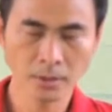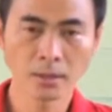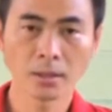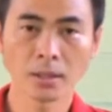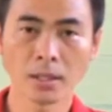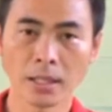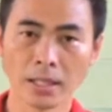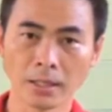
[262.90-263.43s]

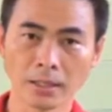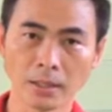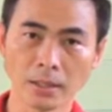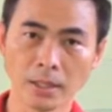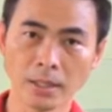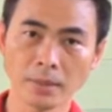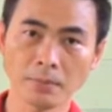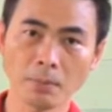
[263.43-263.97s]
là
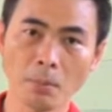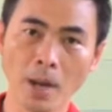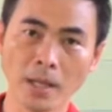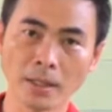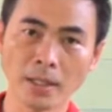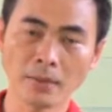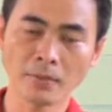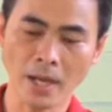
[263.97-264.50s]
cái
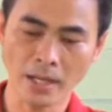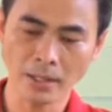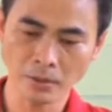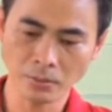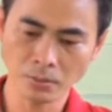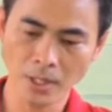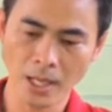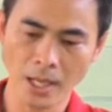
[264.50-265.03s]
bàn tay phải
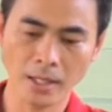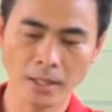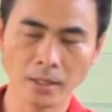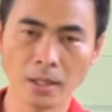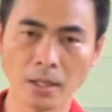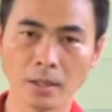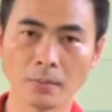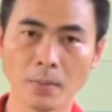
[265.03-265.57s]
chúng ta
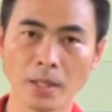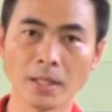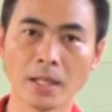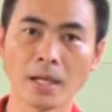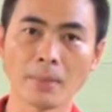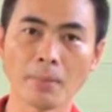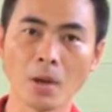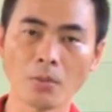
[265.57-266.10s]
à, bàn tay
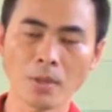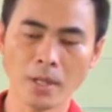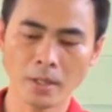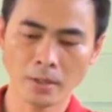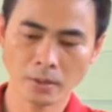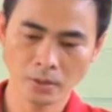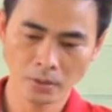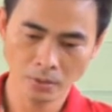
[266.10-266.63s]
đập bóng á
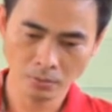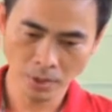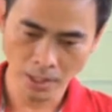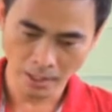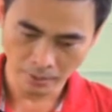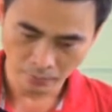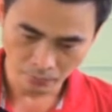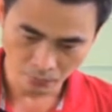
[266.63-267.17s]
chúng ta
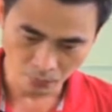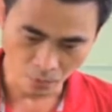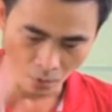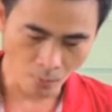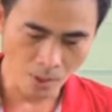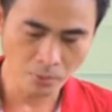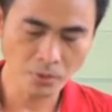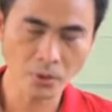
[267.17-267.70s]
vỗ
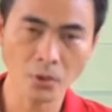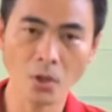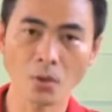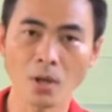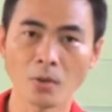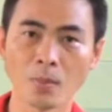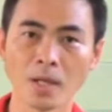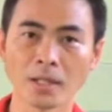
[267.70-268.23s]
bóng cho vô
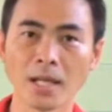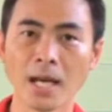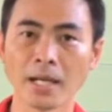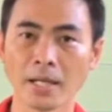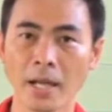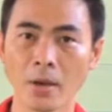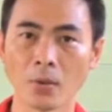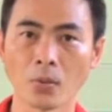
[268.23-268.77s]
lòng bàn tay
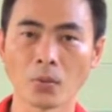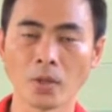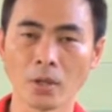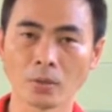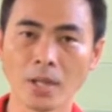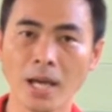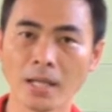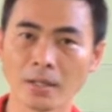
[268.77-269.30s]
đều đều
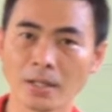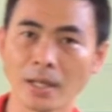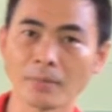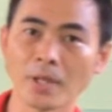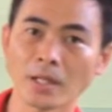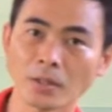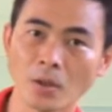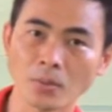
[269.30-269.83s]
tay cho cảm
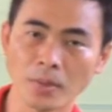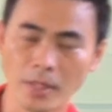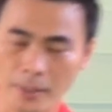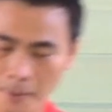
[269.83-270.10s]
giác tốt nha